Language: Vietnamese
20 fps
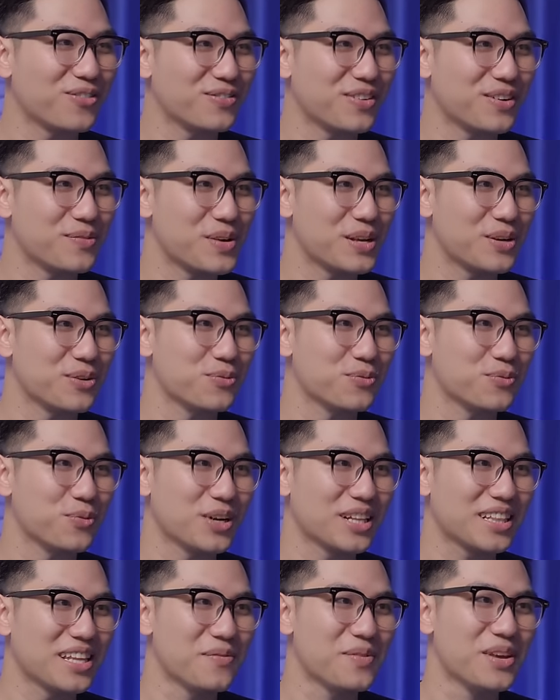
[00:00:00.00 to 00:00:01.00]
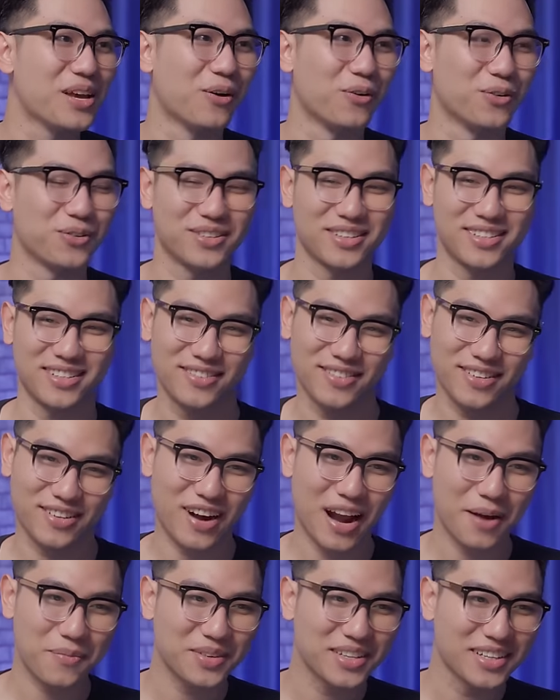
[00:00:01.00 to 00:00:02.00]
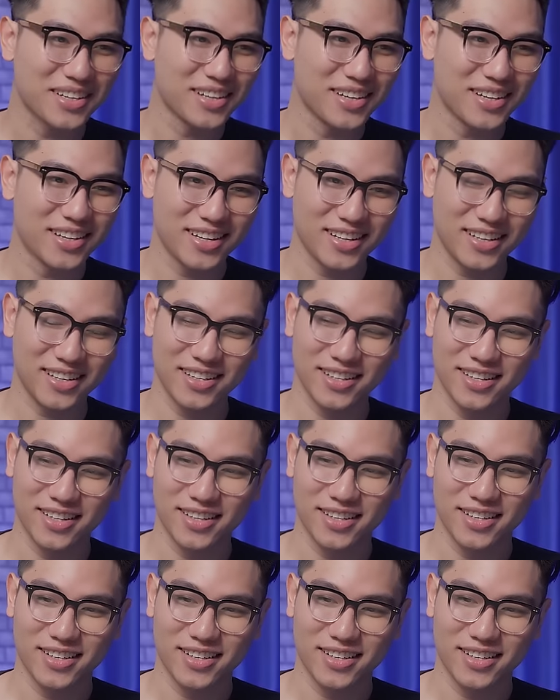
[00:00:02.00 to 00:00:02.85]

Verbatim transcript: mà mình cũng muốn tìm hiểu về rap. Thế thì